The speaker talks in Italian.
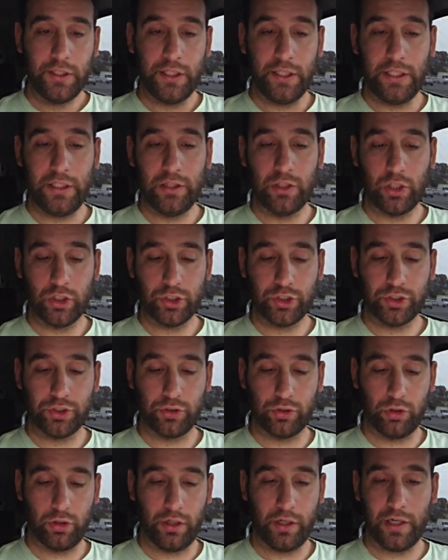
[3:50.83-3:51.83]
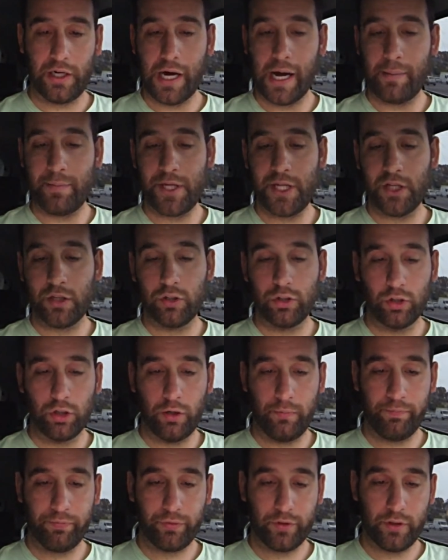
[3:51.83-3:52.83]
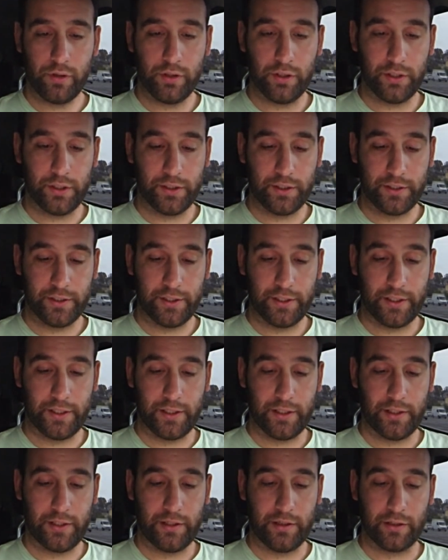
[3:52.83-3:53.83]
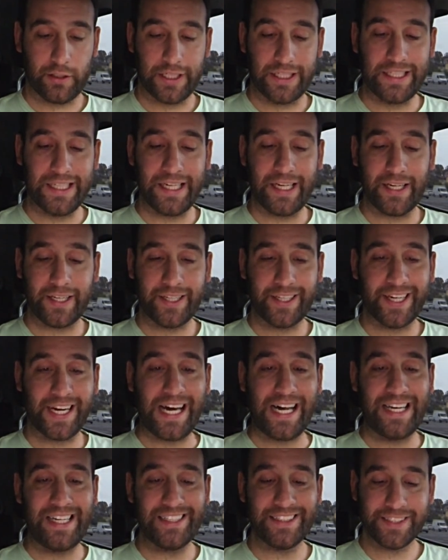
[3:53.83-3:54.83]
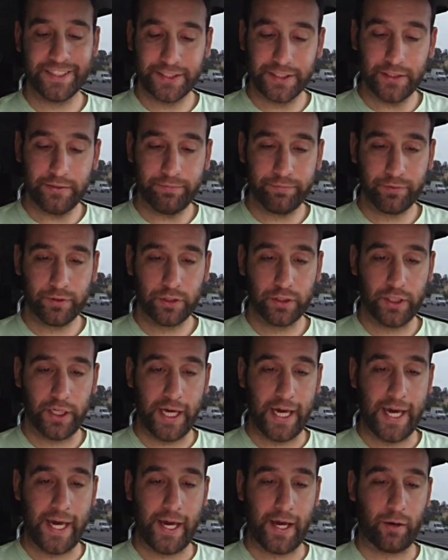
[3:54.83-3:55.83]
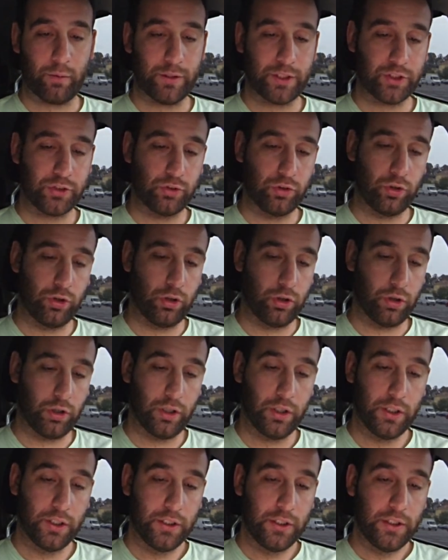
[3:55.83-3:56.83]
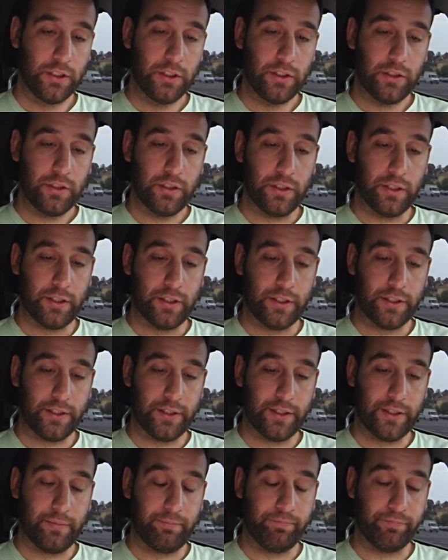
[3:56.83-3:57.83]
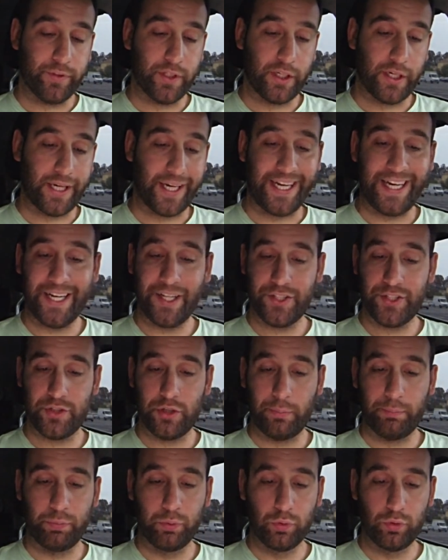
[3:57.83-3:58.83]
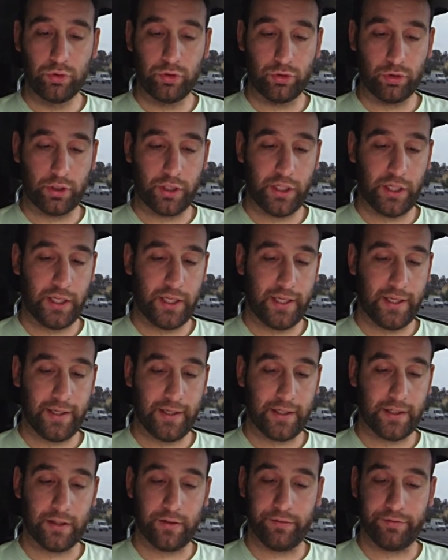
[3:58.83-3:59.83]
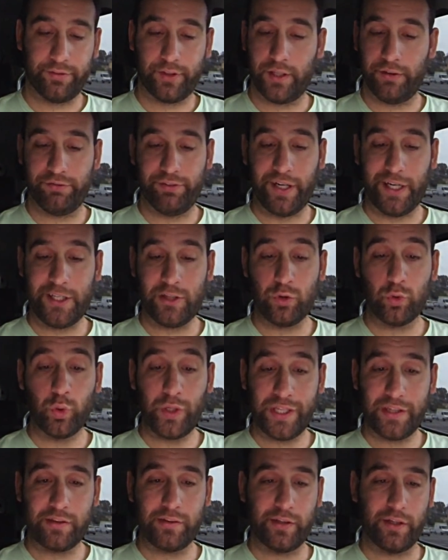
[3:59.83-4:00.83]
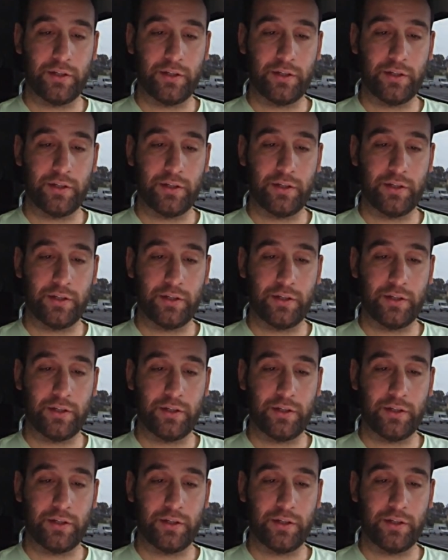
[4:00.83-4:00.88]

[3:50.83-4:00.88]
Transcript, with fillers: il nostro amico eh, Krales, che è questo eh, ragazzo appunto che, che, che, fa i tweet,